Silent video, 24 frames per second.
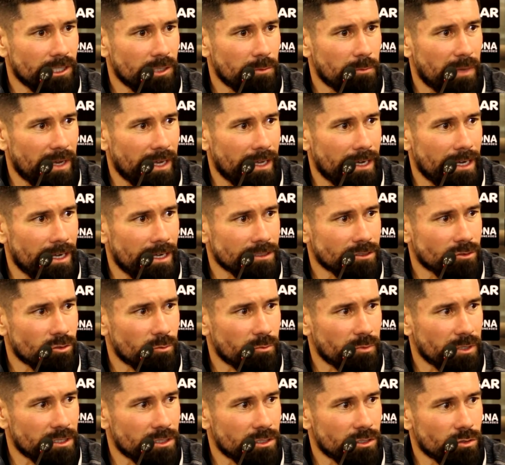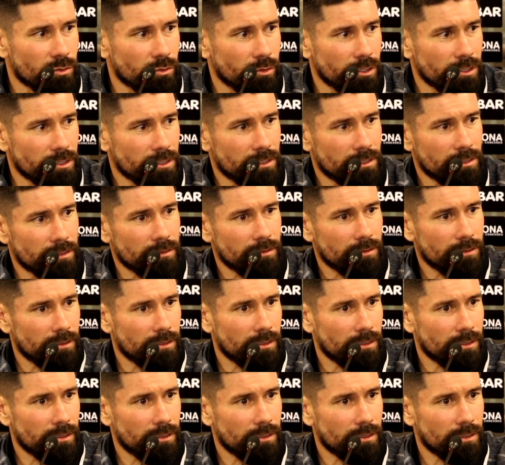que parar as competições.